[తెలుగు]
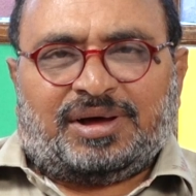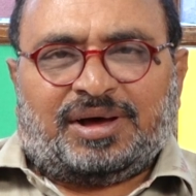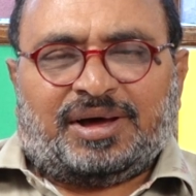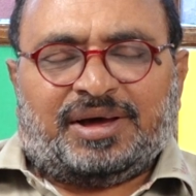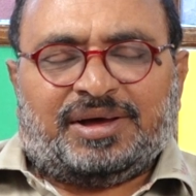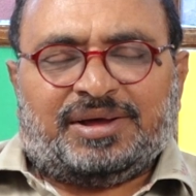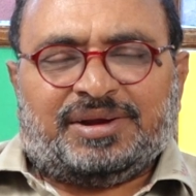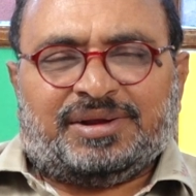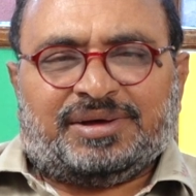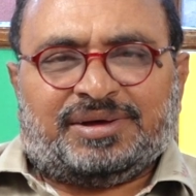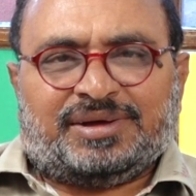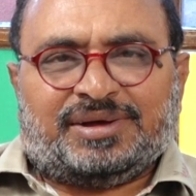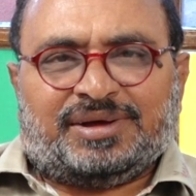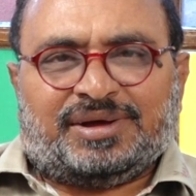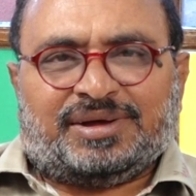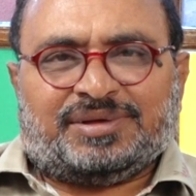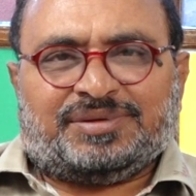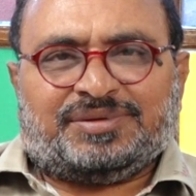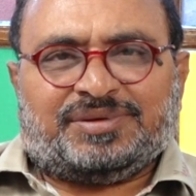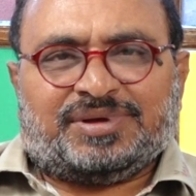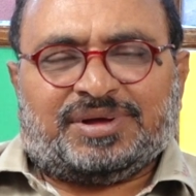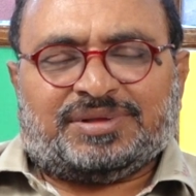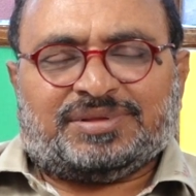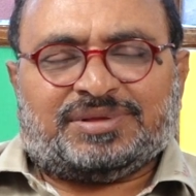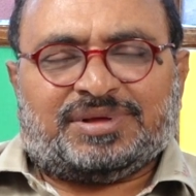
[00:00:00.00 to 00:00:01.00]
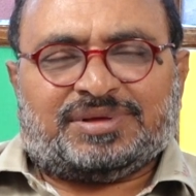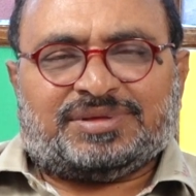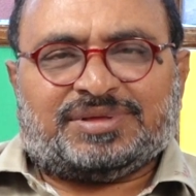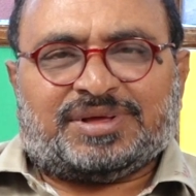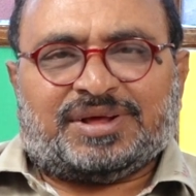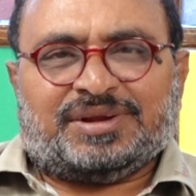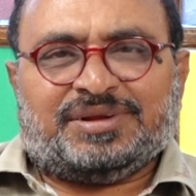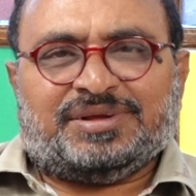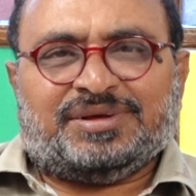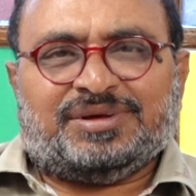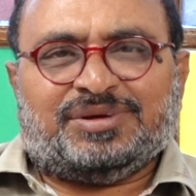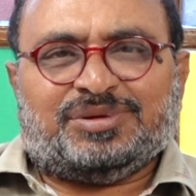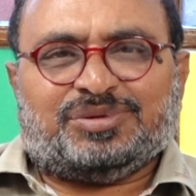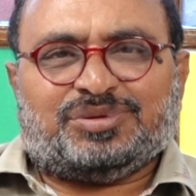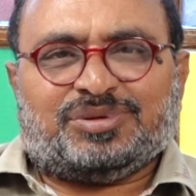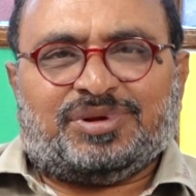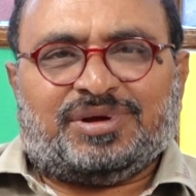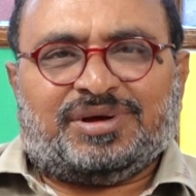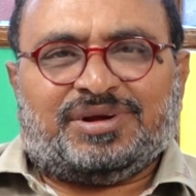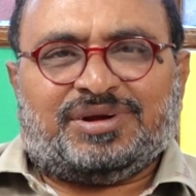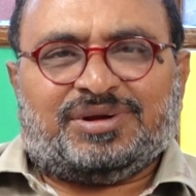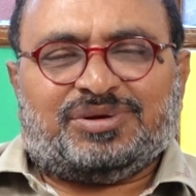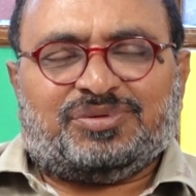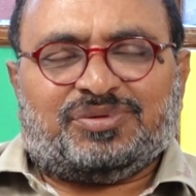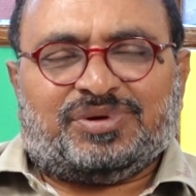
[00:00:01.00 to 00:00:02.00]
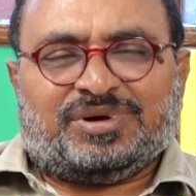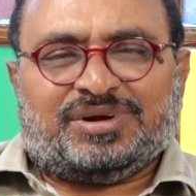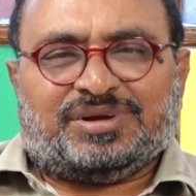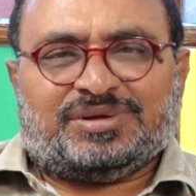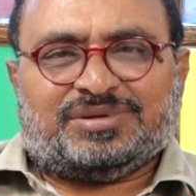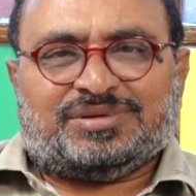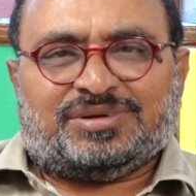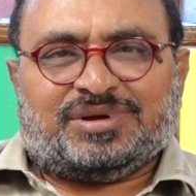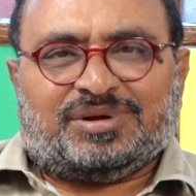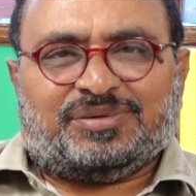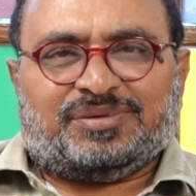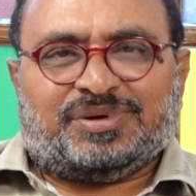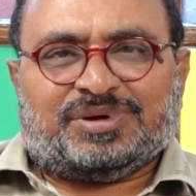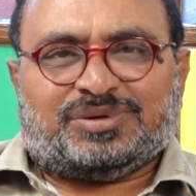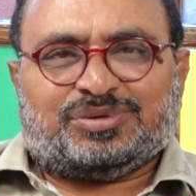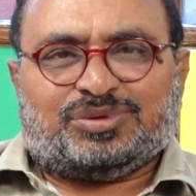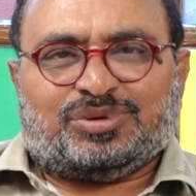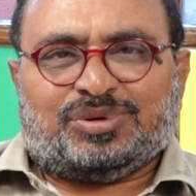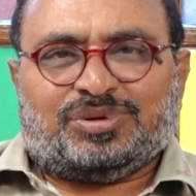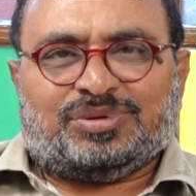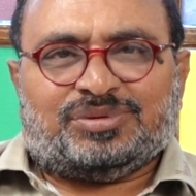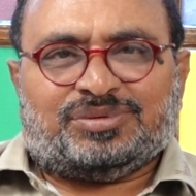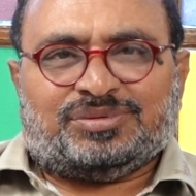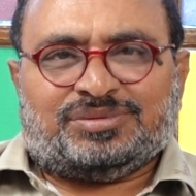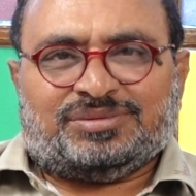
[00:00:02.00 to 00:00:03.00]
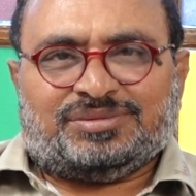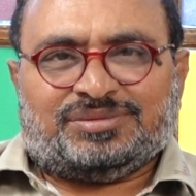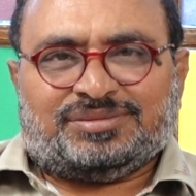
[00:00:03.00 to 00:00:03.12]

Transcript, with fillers: ఆయనకి అత్యంత సన్నిహితులైనటువంటి ఇద్దరు వ్యక్తులు